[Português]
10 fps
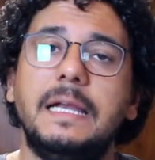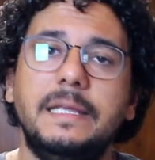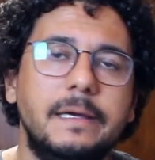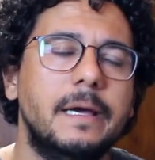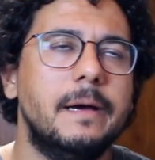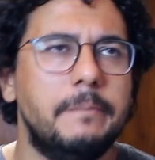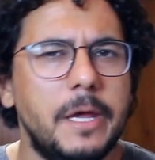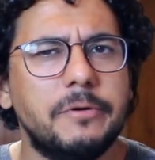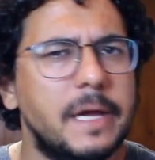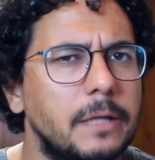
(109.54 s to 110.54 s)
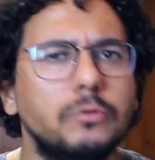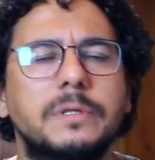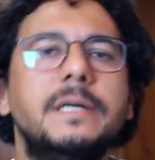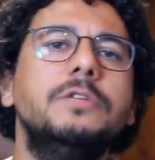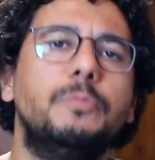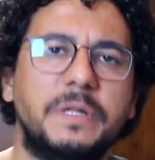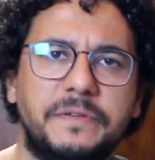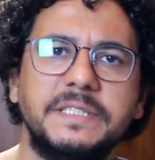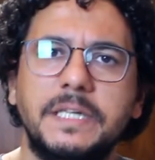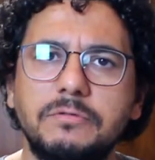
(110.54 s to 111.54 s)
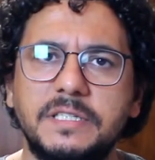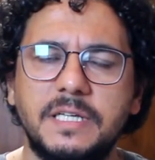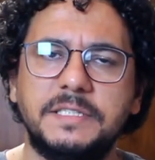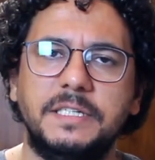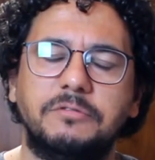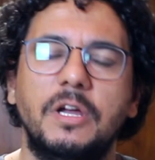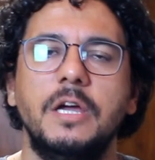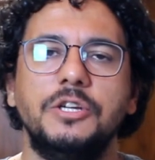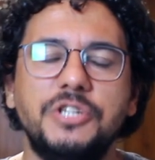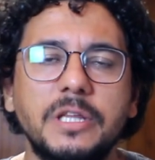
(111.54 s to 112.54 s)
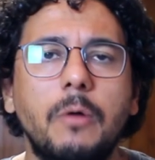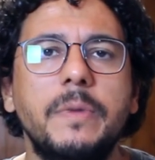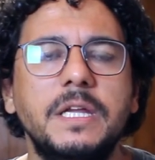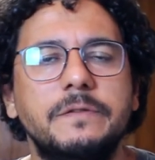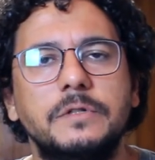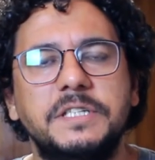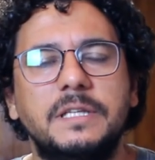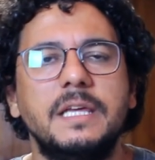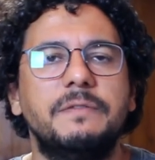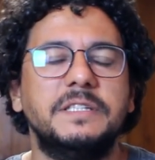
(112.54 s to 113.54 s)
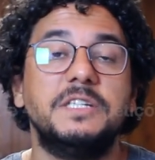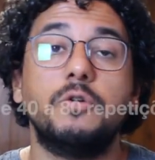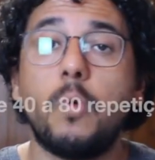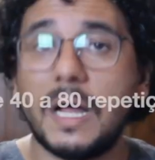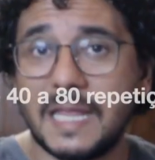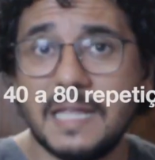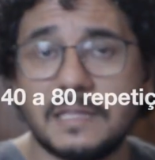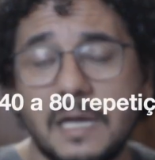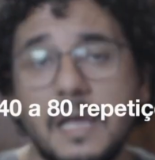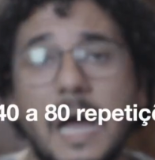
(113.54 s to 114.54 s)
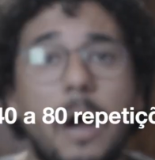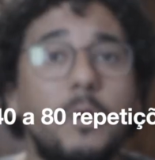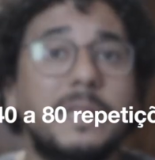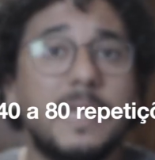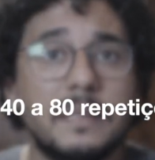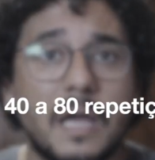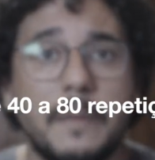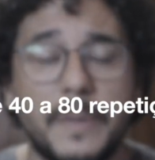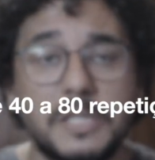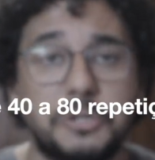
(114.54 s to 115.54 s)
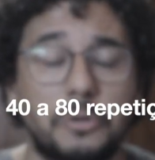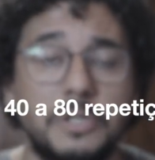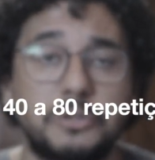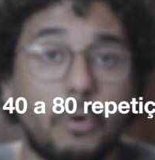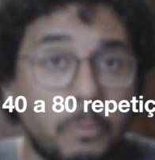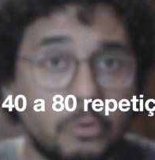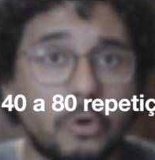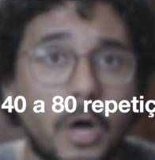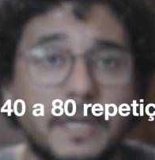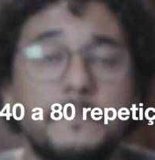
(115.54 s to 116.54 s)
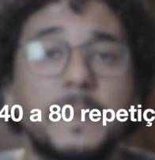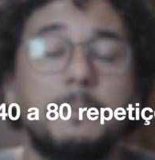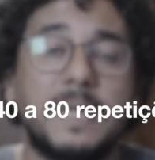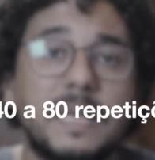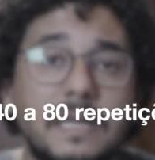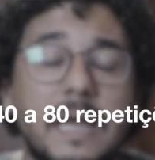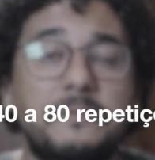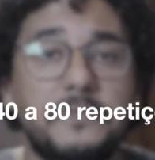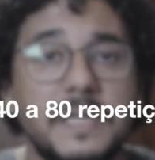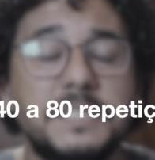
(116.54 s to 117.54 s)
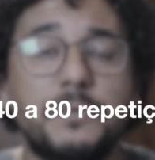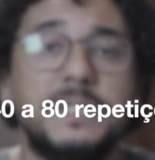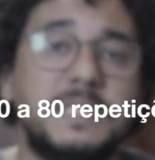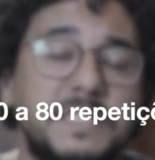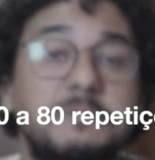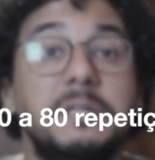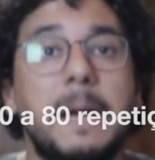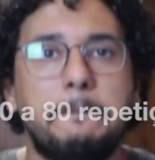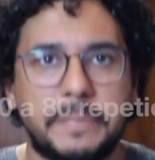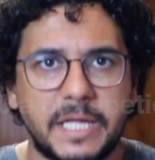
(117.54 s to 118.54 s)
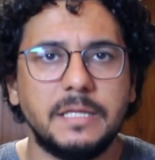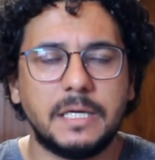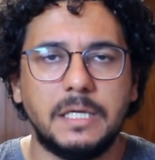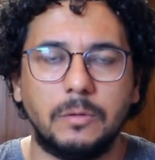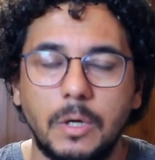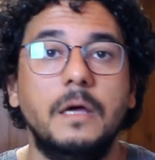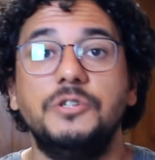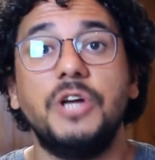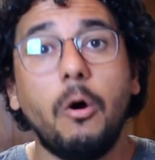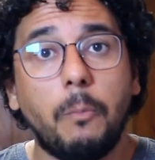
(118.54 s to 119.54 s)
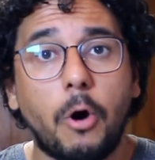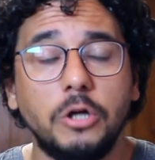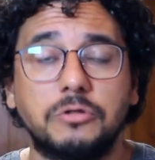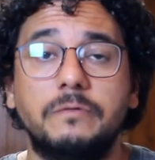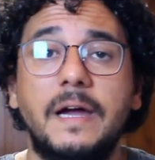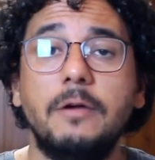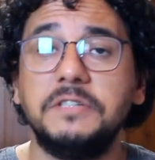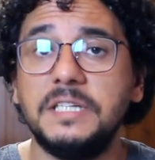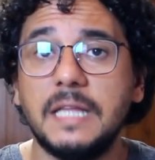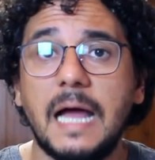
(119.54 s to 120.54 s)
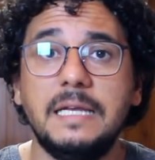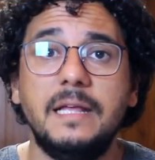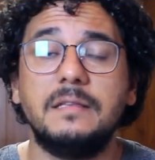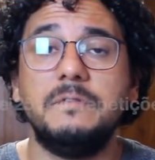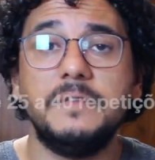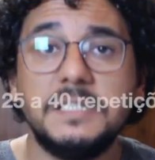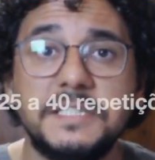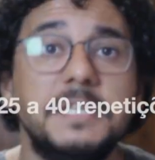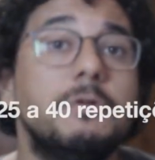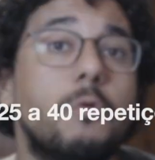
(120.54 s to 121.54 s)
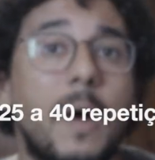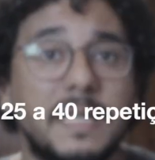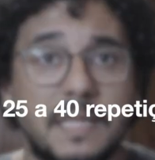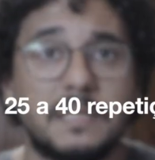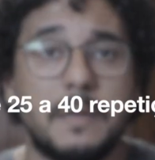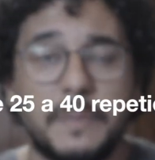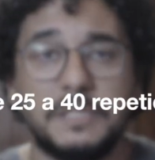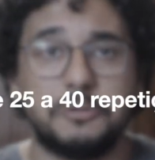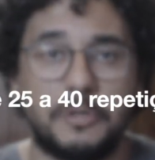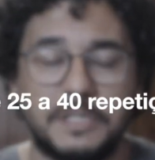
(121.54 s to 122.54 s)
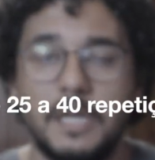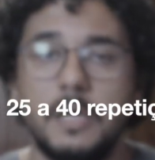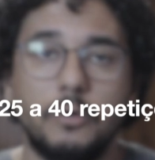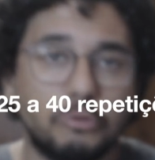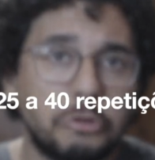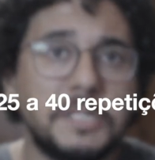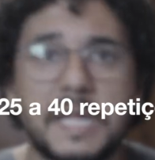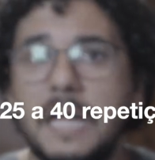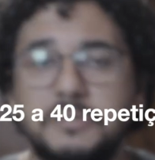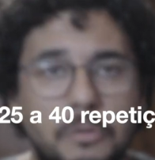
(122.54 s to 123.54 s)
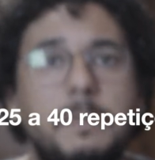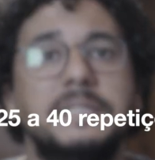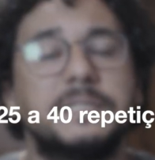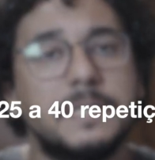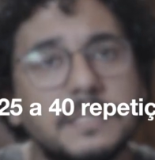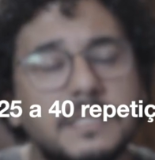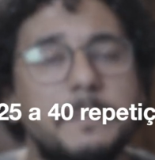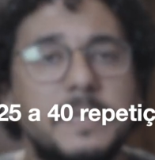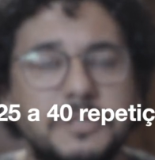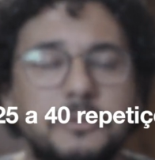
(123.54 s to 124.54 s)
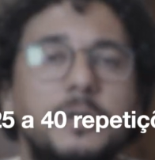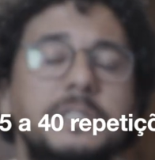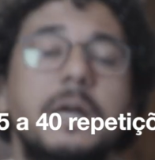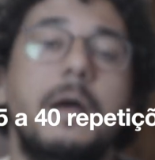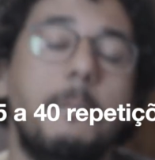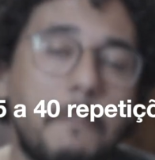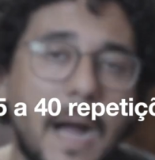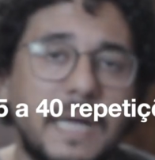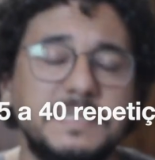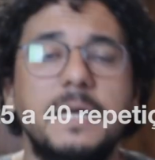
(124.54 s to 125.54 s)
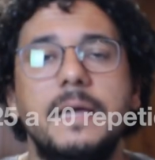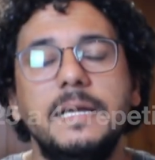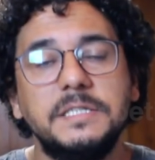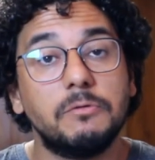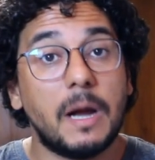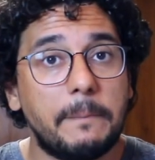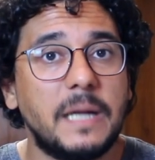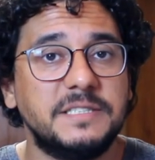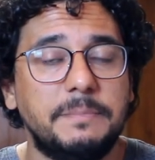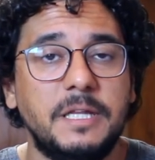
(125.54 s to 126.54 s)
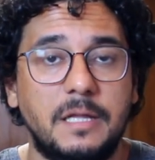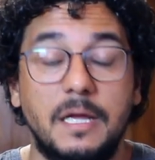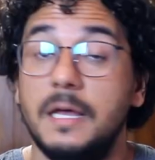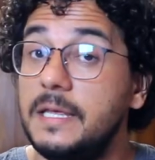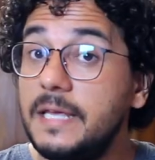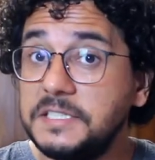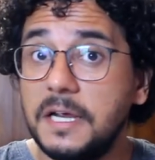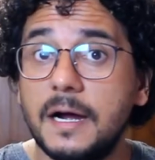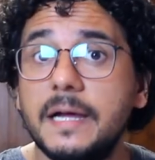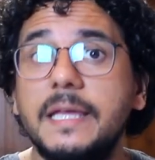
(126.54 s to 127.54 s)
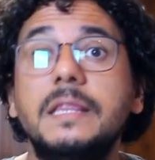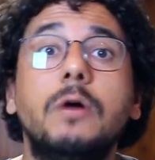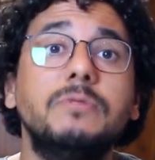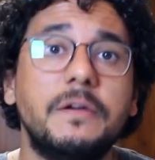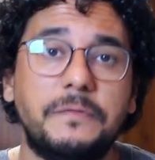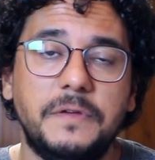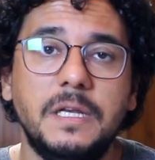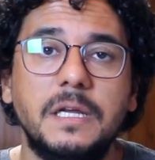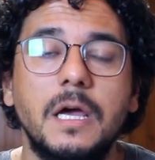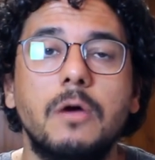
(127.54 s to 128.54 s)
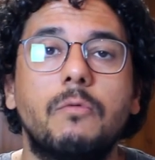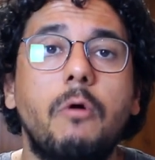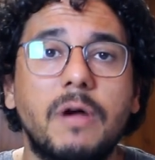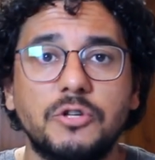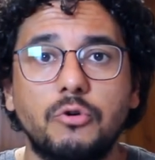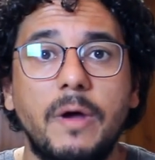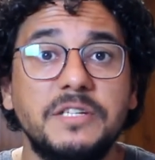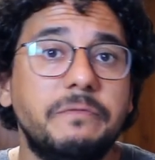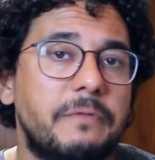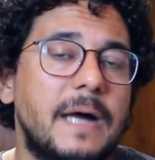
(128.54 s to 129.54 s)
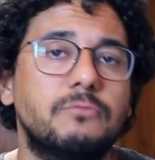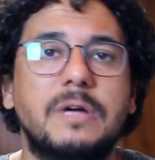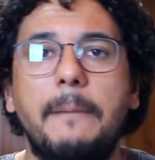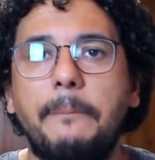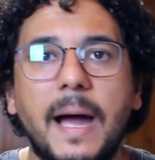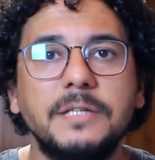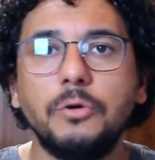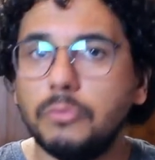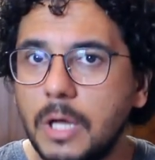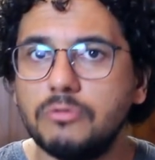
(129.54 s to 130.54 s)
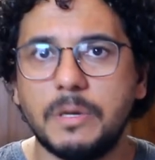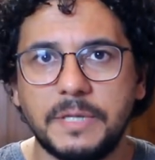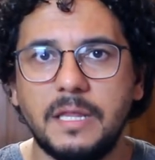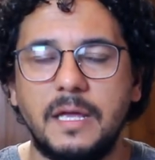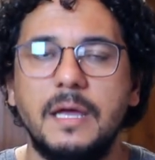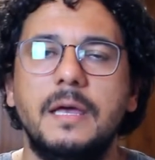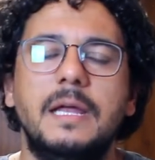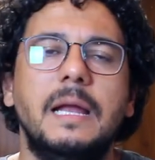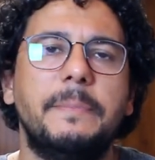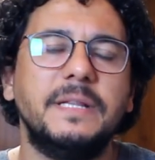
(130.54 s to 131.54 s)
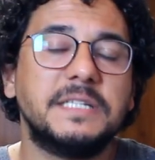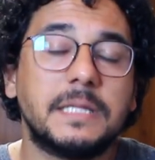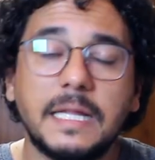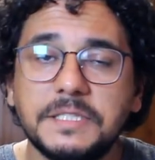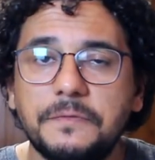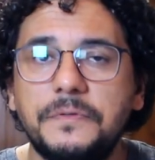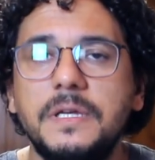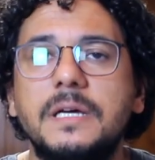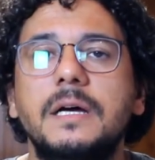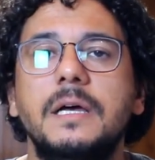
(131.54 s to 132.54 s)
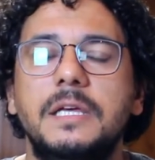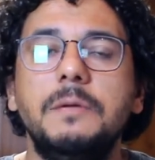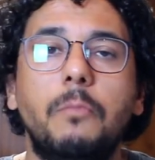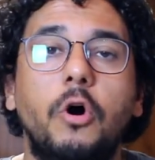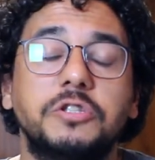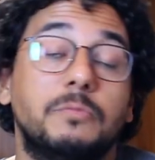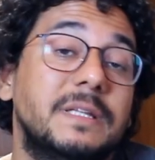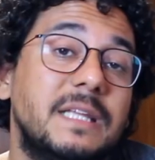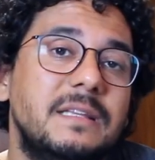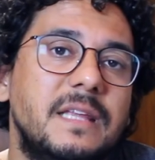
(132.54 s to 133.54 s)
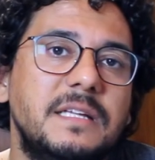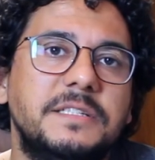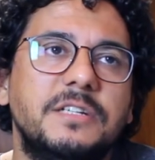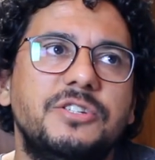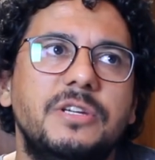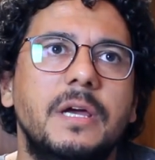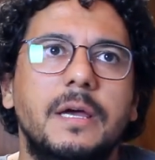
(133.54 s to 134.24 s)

ali meio que relutando para fazer os exercícios. Geralmente você tem que fazer de 40 a 80 repetições com o Bulldog para que ele fixe um exercício e ele aprenda aquilo. Já o Boston vai oscilar ali entre 25 e 40 repetições. Os dois casos são bastante repetições, mas eles são capazes de aprender. E esse ranking não define qual cachorro é de fato capaz ou não de aprender. Ele apenas classifica e mostra uma tendência de